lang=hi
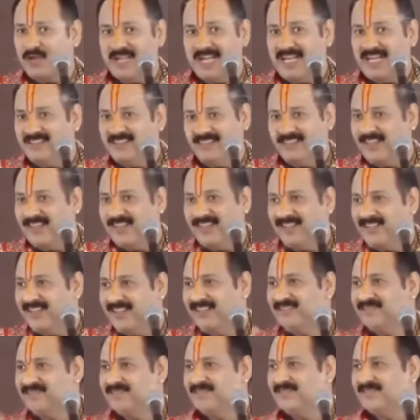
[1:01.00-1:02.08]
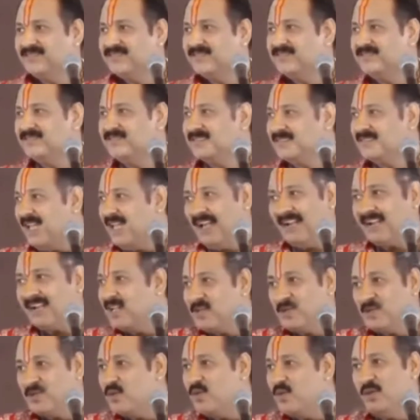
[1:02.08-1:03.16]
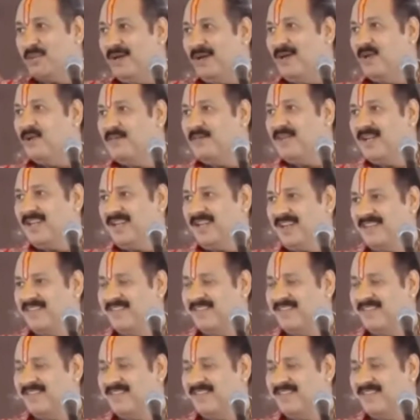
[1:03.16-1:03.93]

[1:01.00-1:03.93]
को ज्ञात नहीं हार का सुख मालूम है